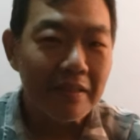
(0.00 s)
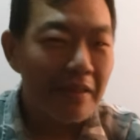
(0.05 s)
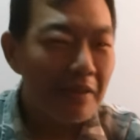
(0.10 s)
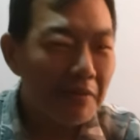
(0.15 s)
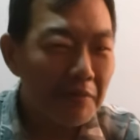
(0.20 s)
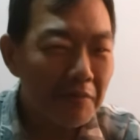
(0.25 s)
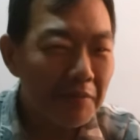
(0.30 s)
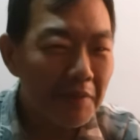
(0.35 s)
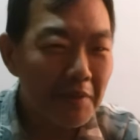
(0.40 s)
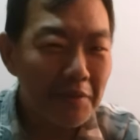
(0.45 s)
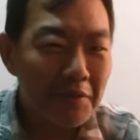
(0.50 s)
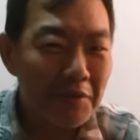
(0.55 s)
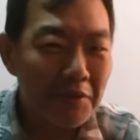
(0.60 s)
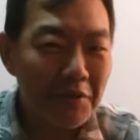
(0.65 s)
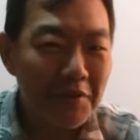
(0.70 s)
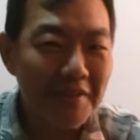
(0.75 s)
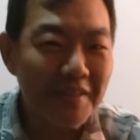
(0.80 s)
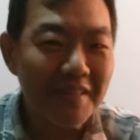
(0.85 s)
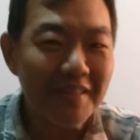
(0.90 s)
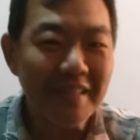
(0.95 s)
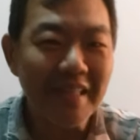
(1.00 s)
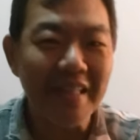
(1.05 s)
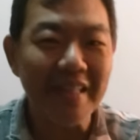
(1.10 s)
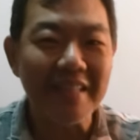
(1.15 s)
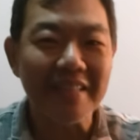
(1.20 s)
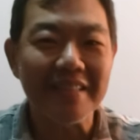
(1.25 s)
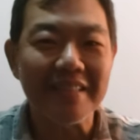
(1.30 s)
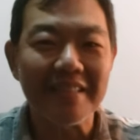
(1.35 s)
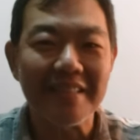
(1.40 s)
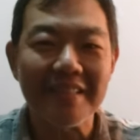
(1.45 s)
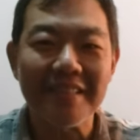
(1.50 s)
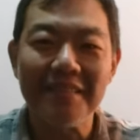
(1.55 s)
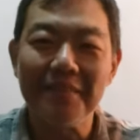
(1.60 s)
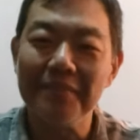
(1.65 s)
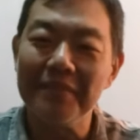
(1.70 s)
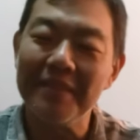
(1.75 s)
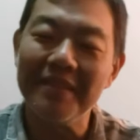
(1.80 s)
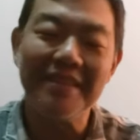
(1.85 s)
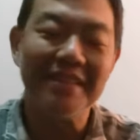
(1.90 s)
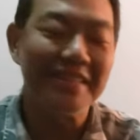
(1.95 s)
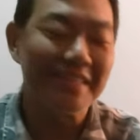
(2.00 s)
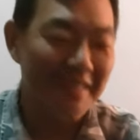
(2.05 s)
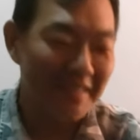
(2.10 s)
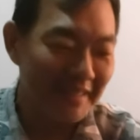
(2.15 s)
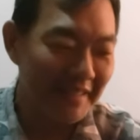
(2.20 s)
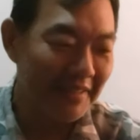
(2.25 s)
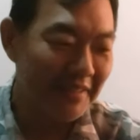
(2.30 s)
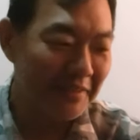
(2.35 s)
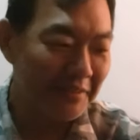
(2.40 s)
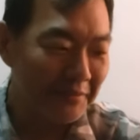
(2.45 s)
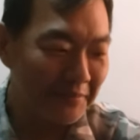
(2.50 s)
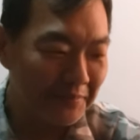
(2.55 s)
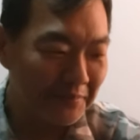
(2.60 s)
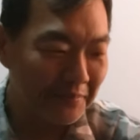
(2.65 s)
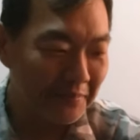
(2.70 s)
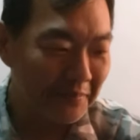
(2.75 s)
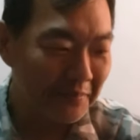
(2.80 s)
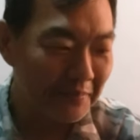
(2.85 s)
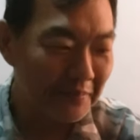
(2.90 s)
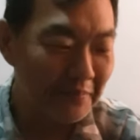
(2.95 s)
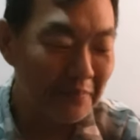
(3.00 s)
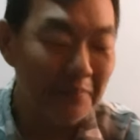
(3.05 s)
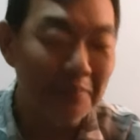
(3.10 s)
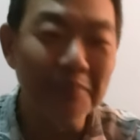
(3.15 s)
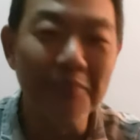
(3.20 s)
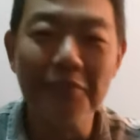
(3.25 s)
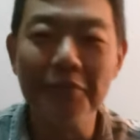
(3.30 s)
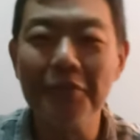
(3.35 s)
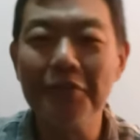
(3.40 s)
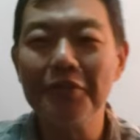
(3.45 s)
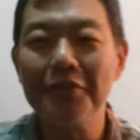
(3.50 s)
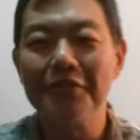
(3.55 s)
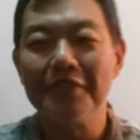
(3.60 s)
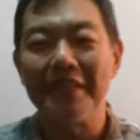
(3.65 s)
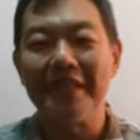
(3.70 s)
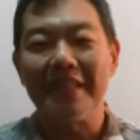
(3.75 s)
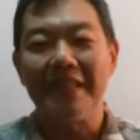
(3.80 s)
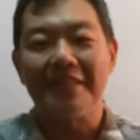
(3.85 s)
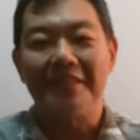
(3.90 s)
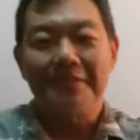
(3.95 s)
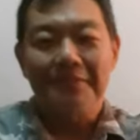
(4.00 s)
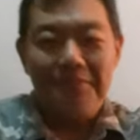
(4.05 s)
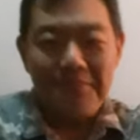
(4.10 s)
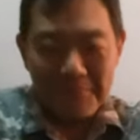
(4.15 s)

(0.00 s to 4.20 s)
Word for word: teve uma curiosidade esse mês de janeiro muito legal.